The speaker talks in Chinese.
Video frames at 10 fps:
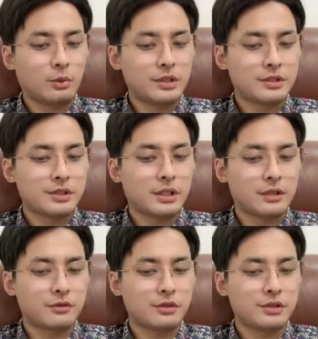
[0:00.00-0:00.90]
为世
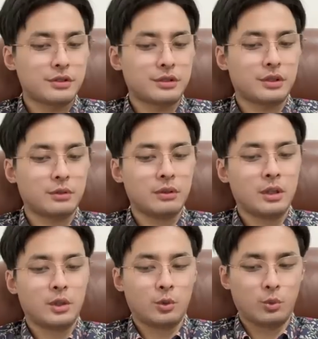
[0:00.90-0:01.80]
界局势提供
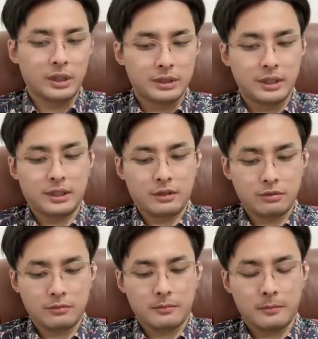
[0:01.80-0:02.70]
稳定因
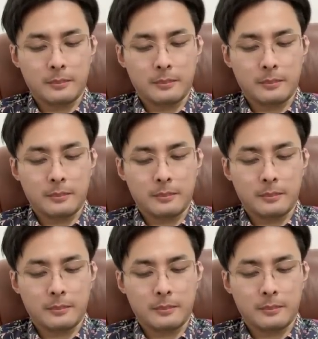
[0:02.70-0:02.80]
素。